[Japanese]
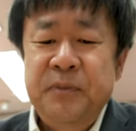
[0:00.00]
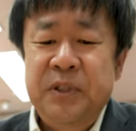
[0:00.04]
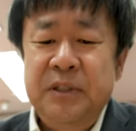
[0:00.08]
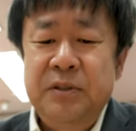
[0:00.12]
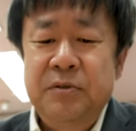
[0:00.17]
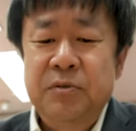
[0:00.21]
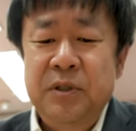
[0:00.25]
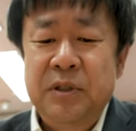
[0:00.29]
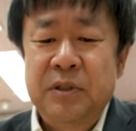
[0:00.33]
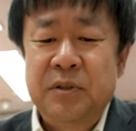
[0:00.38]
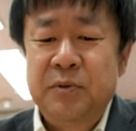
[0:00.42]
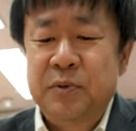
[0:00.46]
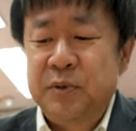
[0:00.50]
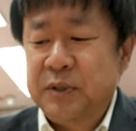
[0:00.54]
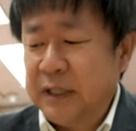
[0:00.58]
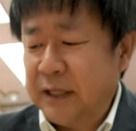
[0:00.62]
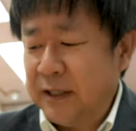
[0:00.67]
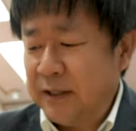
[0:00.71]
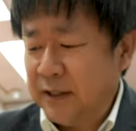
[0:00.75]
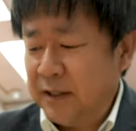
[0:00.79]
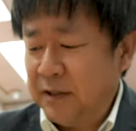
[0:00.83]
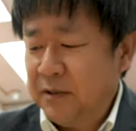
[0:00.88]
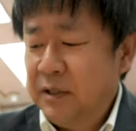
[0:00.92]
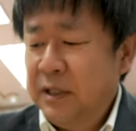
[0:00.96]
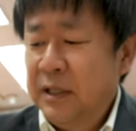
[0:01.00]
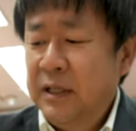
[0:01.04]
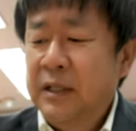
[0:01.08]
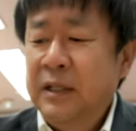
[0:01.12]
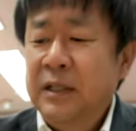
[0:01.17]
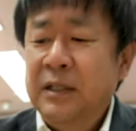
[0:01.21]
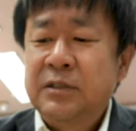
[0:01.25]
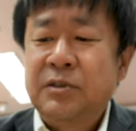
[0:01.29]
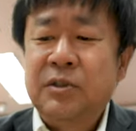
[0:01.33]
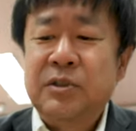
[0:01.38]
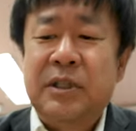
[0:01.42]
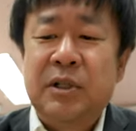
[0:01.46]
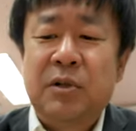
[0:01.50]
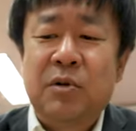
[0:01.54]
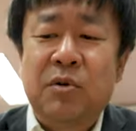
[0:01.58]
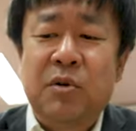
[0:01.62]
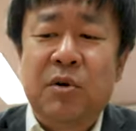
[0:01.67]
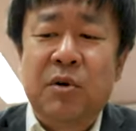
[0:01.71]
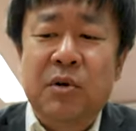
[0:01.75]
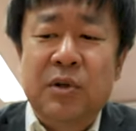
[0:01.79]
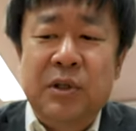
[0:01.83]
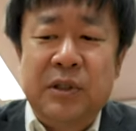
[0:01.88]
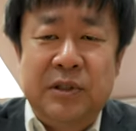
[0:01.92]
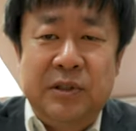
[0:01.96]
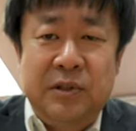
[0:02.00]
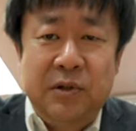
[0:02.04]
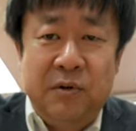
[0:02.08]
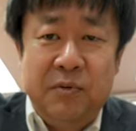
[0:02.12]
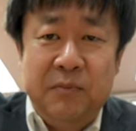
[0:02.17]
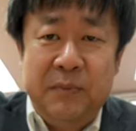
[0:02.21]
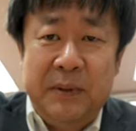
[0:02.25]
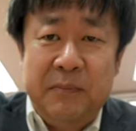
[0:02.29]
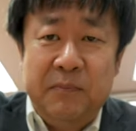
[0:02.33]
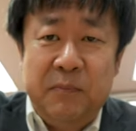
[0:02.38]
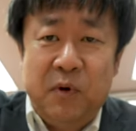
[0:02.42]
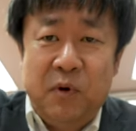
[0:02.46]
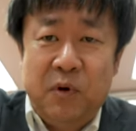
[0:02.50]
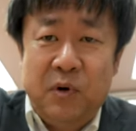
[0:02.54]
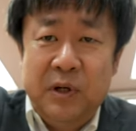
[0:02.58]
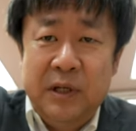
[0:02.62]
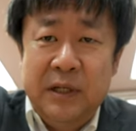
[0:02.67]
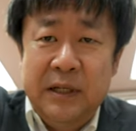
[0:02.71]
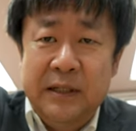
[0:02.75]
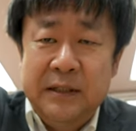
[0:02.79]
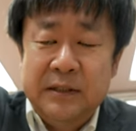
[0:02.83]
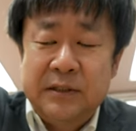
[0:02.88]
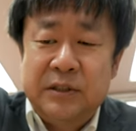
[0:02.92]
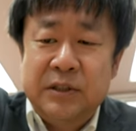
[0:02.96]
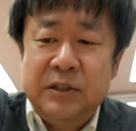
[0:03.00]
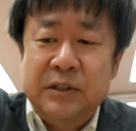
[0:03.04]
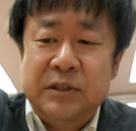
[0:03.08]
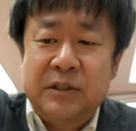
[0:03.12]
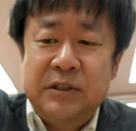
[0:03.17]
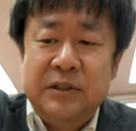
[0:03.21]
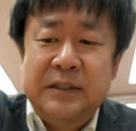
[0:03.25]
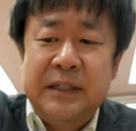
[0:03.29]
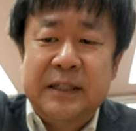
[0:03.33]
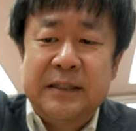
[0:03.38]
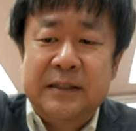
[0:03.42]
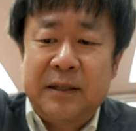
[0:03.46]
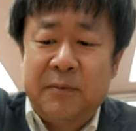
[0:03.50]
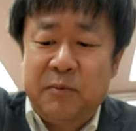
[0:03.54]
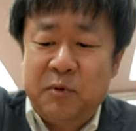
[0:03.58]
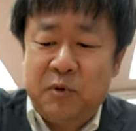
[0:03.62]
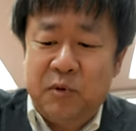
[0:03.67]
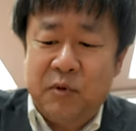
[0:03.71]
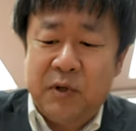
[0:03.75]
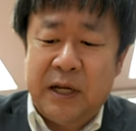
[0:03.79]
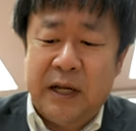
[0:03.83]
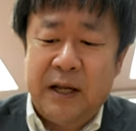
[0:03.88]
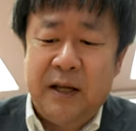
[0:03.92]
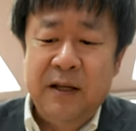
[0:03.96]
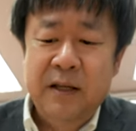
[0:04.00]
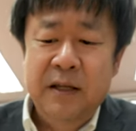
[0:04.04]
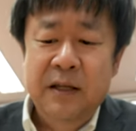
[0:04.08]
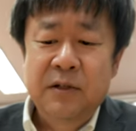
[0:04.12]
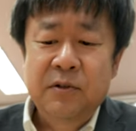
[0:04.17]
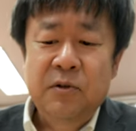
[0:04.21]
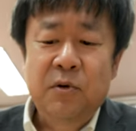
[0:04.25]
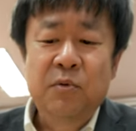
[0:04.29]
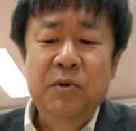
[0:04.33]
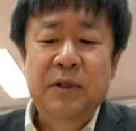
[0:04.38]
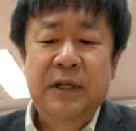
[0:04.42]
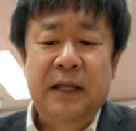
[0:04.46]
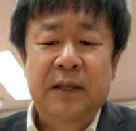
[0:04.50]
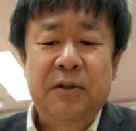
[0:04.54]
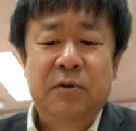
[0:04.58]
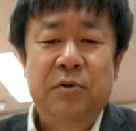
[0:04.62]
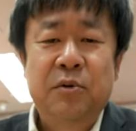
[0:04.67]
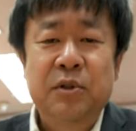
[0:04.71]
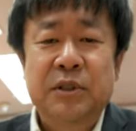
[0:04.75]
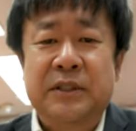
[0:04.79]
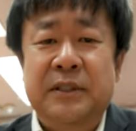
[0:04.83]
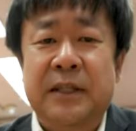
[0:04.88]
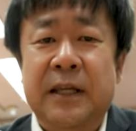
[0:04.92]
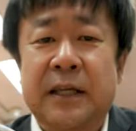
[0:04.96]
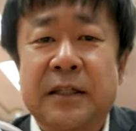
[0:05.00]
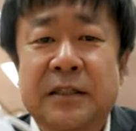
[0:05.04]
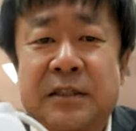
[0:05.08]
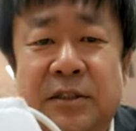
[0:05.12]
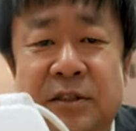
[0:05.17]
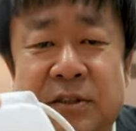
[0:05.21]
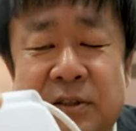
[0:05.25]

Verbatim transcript: 非常に工夫されてるそしてここ表面もツルツルだったものが今回こうして